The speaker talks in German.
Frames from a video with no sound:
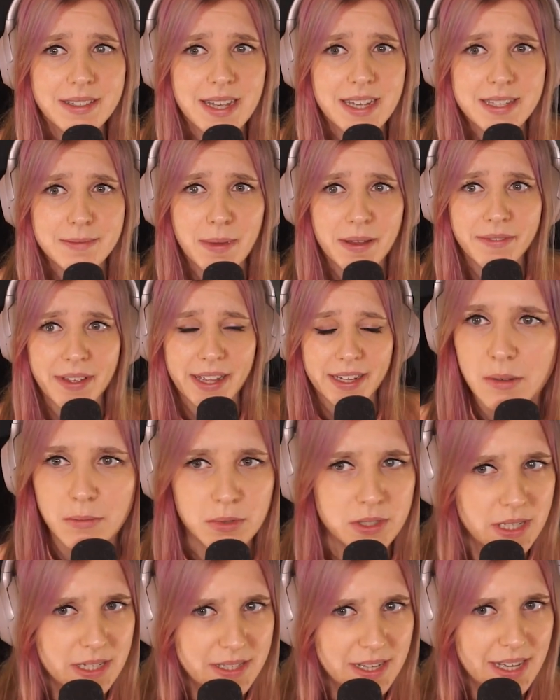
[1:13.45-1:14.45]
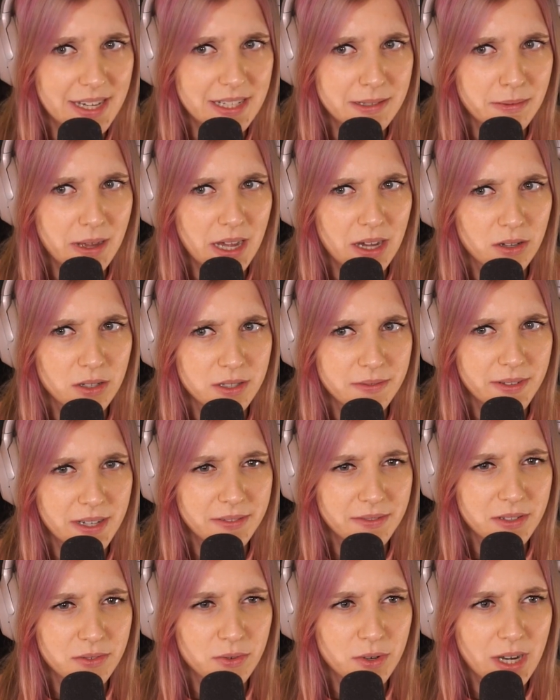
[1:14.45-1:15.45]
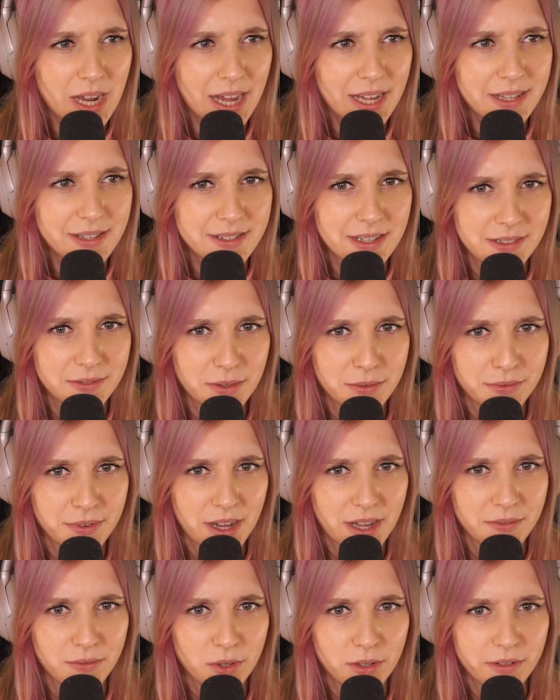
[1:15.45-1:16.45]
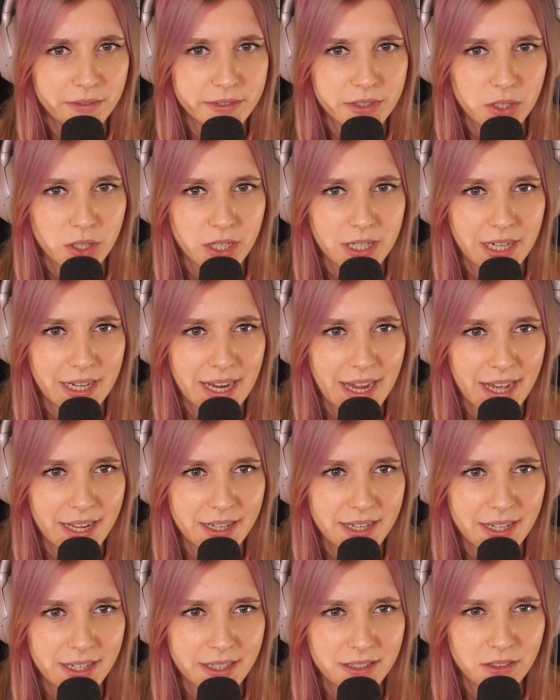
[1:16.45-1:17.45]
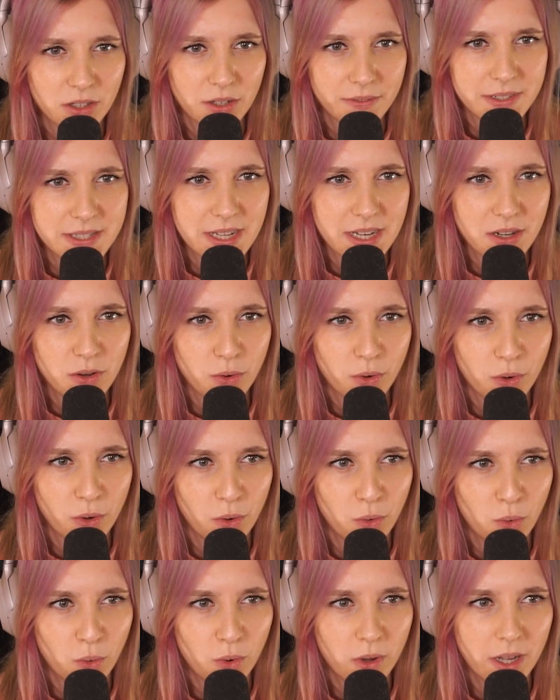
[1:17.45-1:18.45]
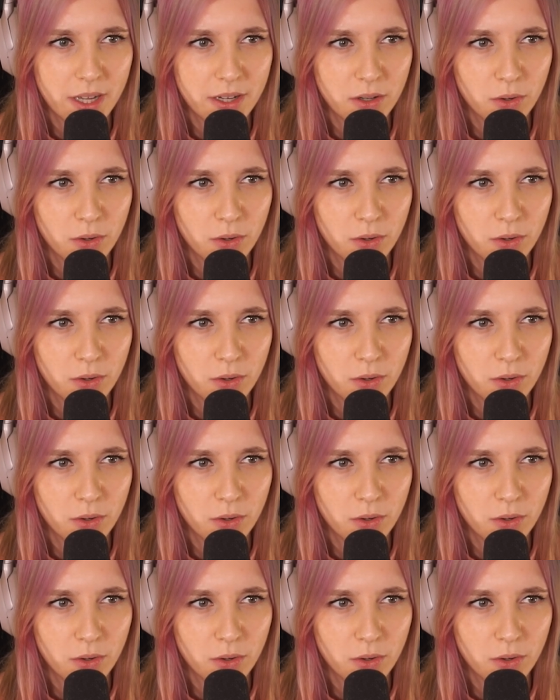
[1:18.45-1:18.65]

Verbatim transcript: erstmal weg. Wir müssen jetzt erstmal auswählen, was für einen Ansatz wir fahren wollen. Also wir können Gärtnerin, können wir sein, Ökologin,